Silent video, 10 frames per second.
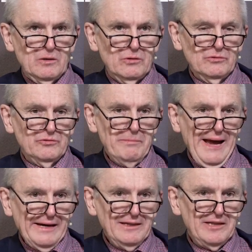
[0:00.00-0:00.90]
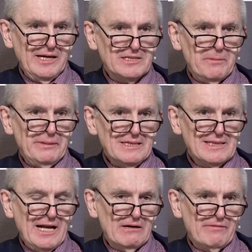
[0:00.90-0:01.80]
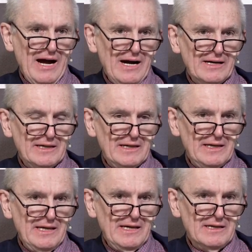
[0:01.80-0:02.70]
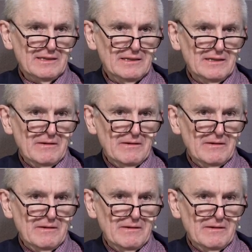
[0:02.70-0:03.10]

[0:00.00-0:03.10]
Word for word: Und meine These bislang war eher,